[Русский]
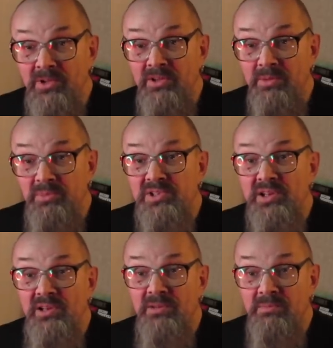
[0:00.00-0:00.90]
когда
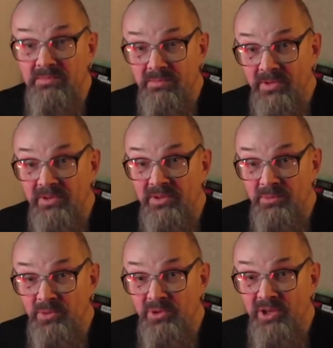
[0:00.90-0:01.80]
писали
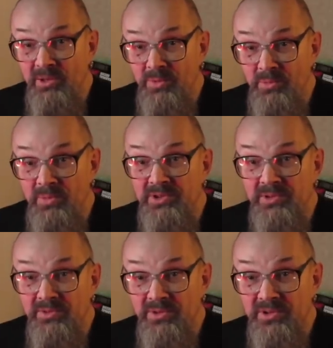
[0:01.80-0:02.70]
одноименный альбом
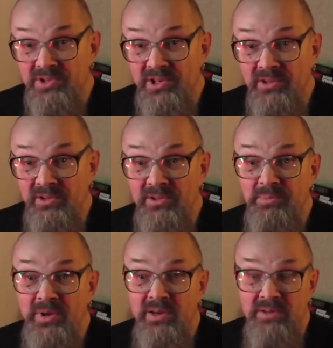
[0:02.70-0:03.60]
«Waiting for the Sun», и
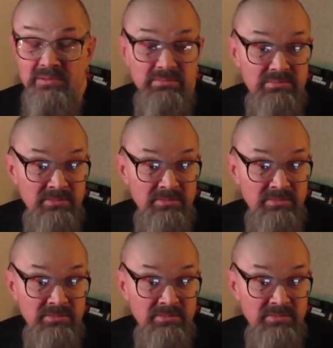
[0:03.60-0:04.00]
по